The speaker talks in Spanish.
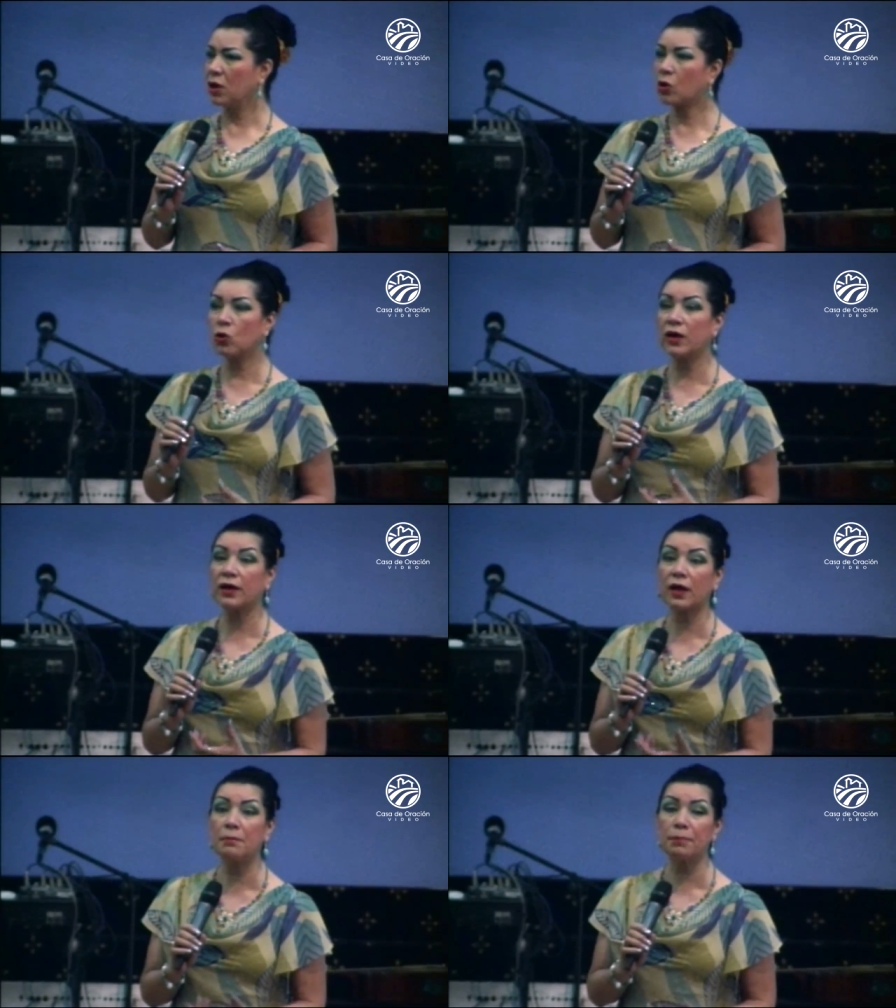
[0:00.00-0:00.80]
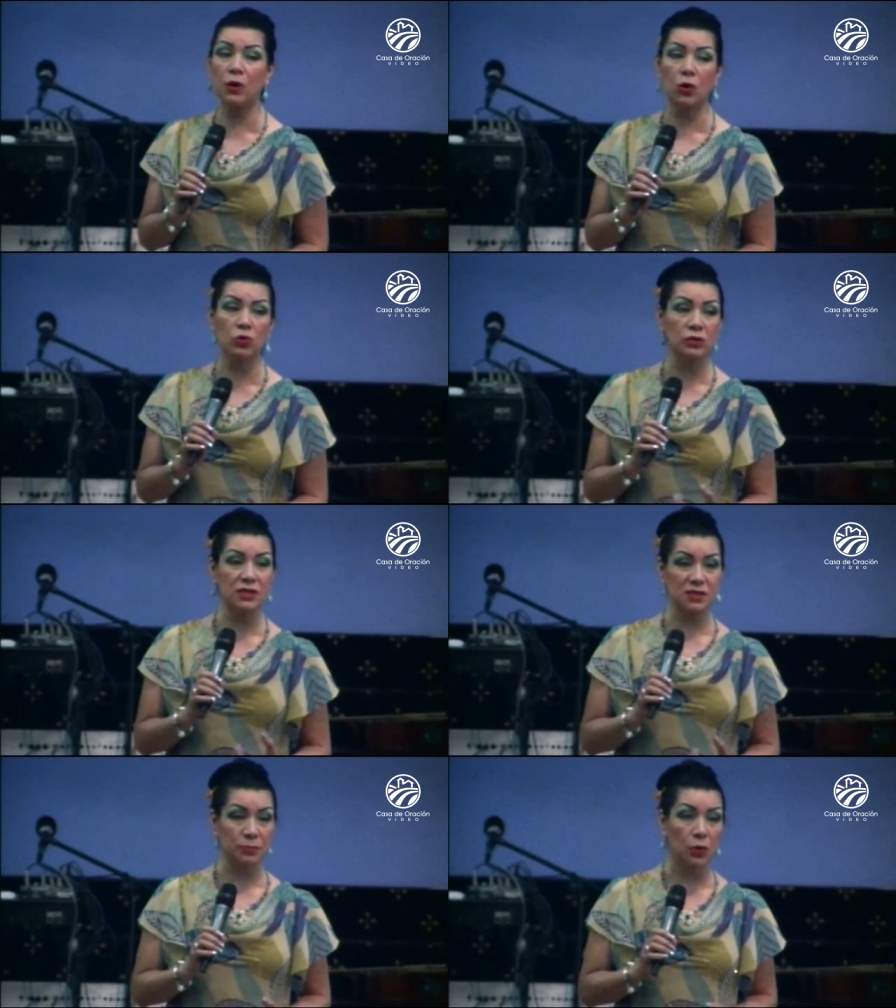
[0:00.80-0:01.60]
con ejemplo, con
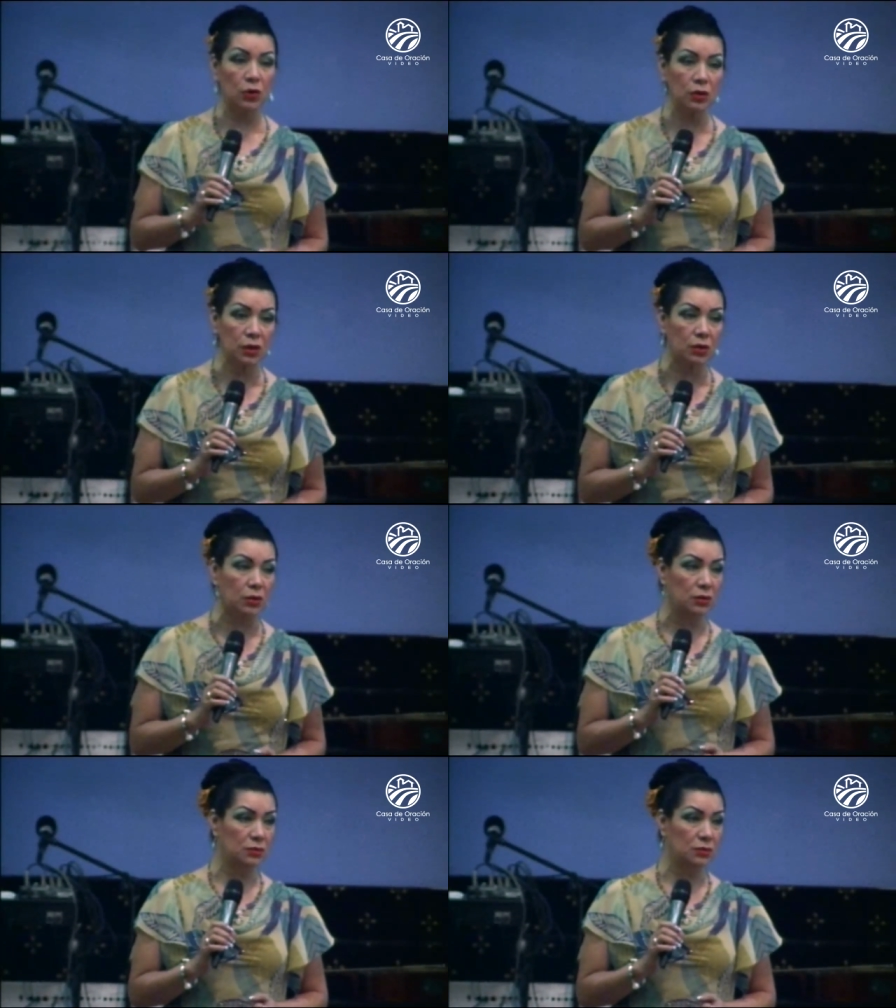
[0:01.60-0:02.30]
testimonio,